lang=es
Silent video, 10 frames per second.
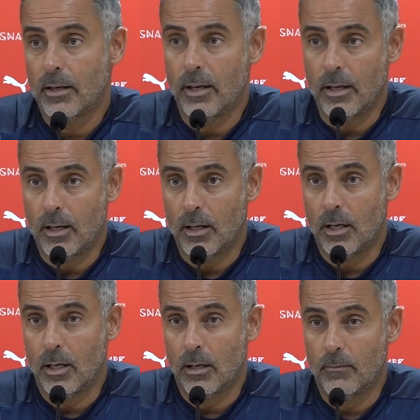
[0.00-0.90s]

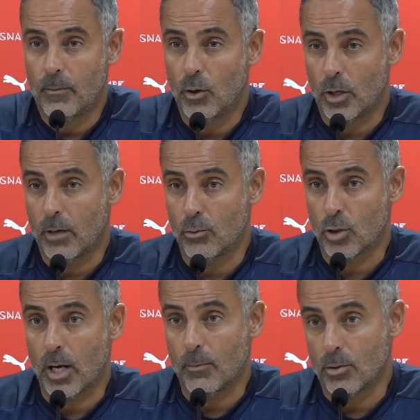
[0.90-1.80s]
Em, lo que
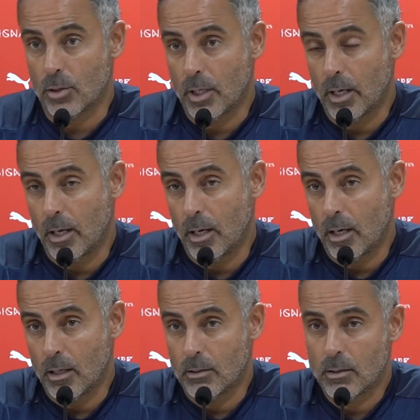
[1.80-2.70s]
buscamos,
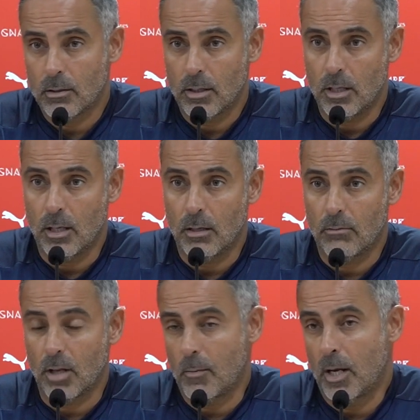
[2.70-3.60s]
que es
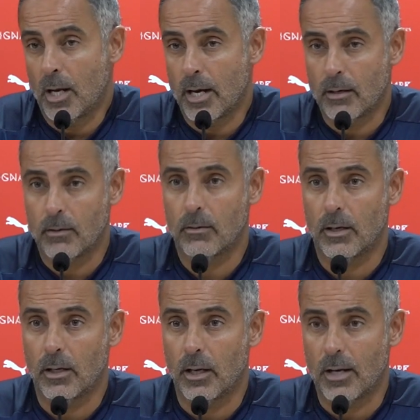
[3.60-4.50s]
terminar
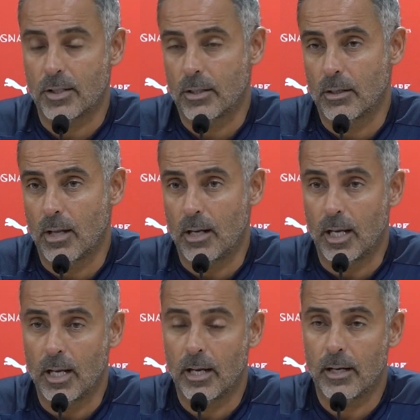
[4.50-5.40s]
eh, la
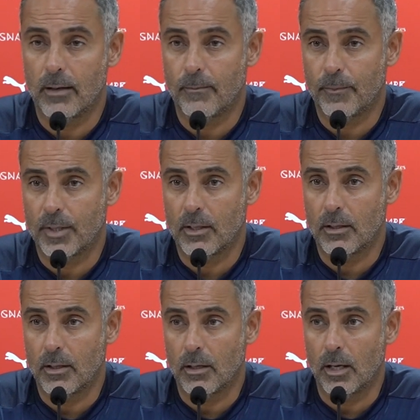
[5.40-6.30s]
liga
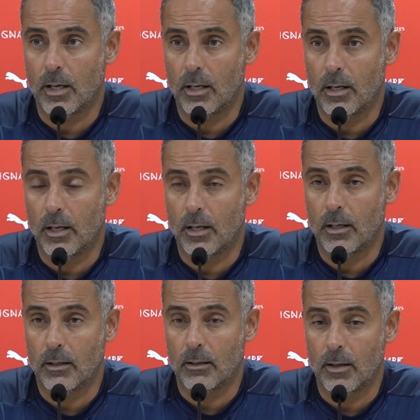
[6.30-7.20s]

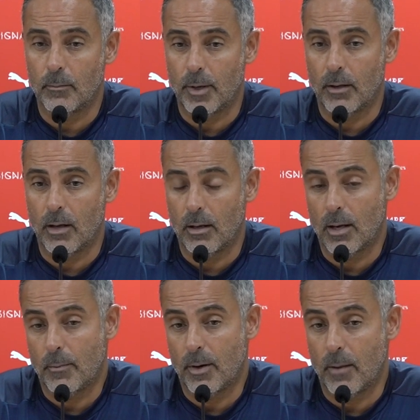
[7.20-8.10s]
eh,
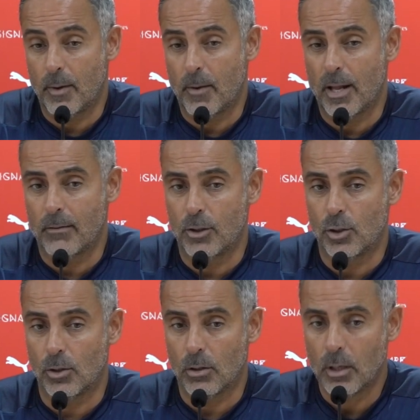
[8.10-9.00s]
en, primera
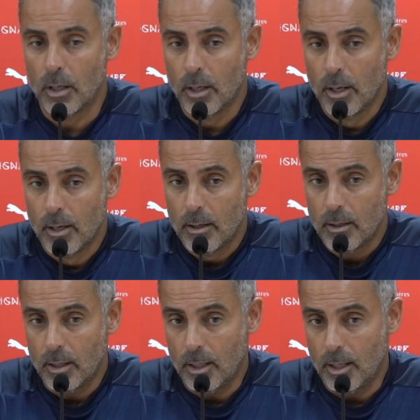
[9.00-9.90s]
división.
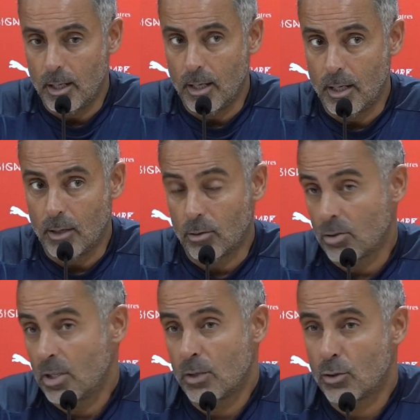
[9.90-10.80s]
Y
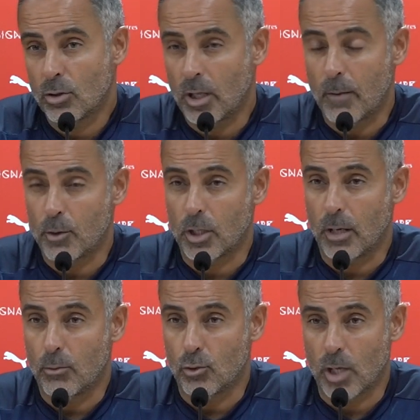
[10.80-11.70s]
entonces eso tenemos
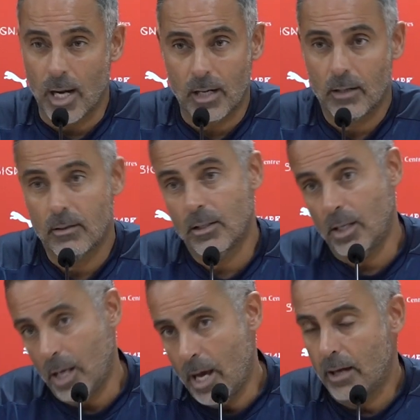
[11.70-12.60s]
que buscar
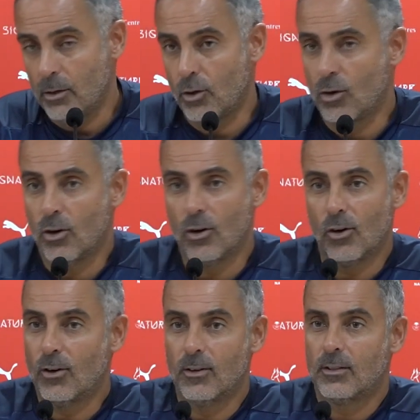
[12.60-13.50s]
ya,
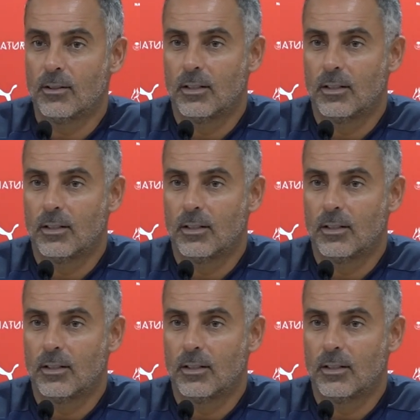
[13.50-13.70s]
no...